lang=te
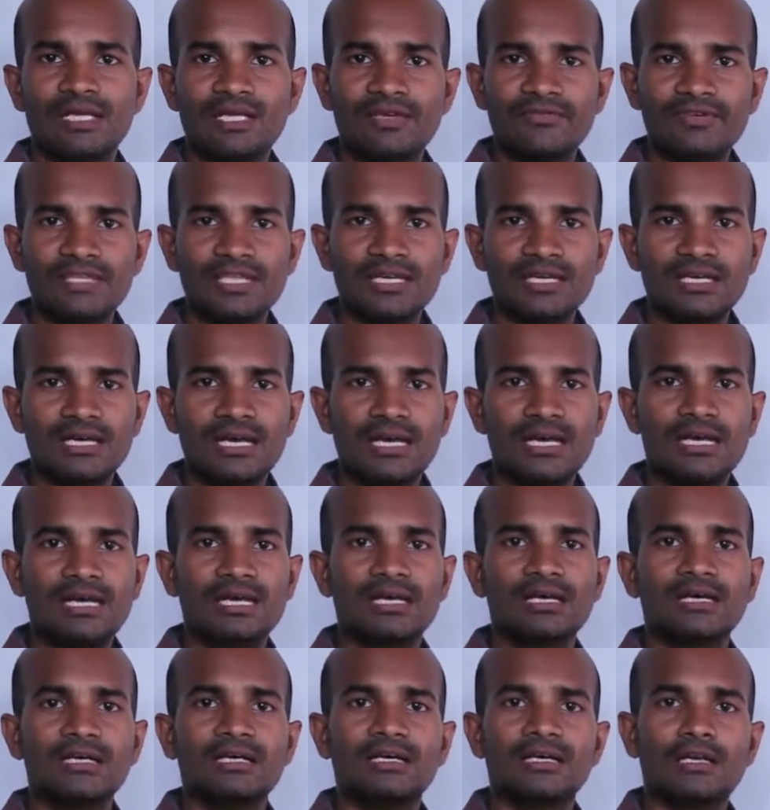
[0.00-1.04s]
ఈ విధంగా
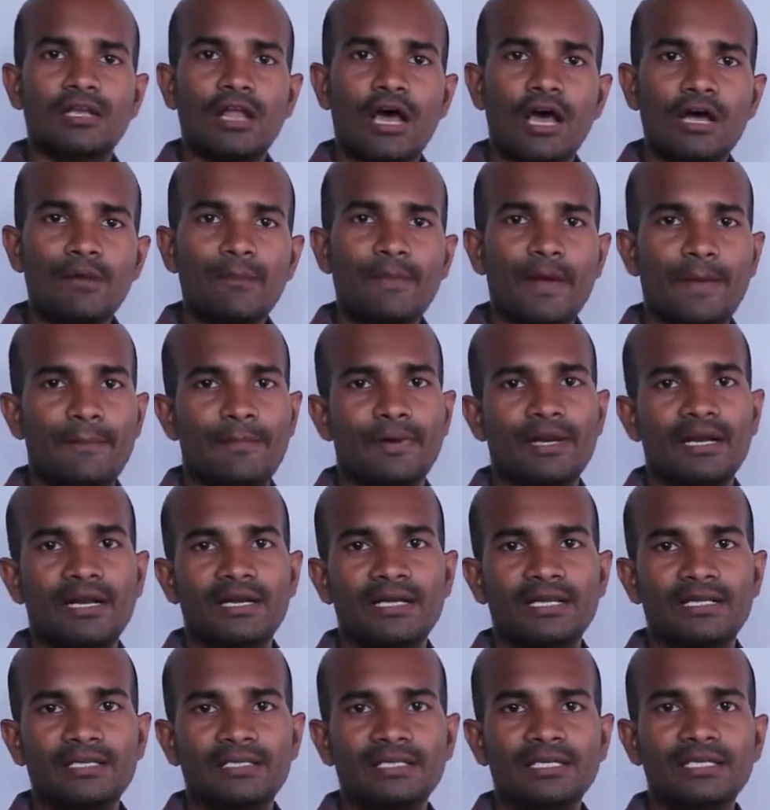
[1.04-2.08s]
లాంగ్ పెప్పర్
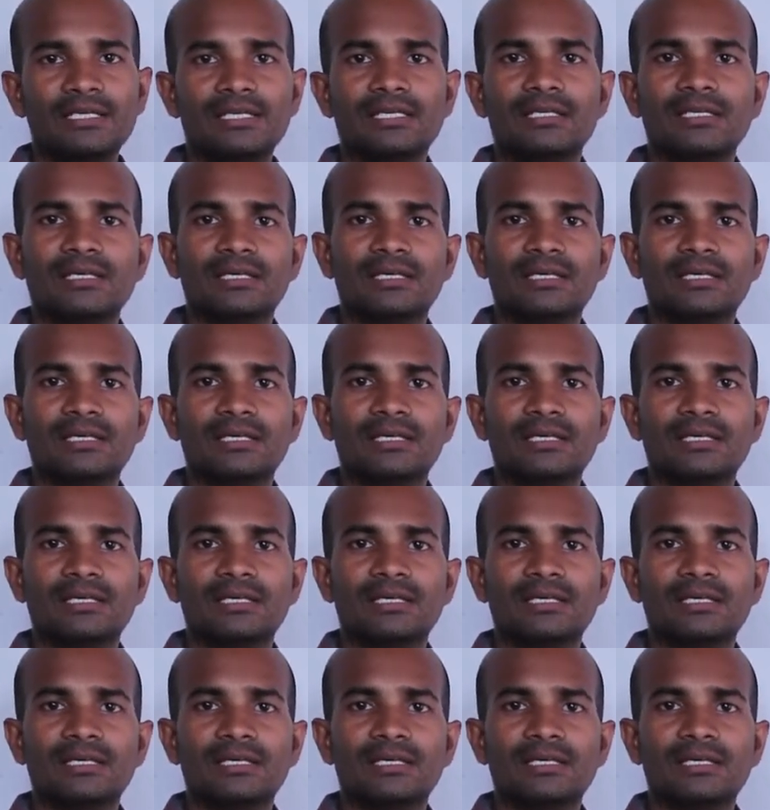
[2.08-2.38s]
అనేది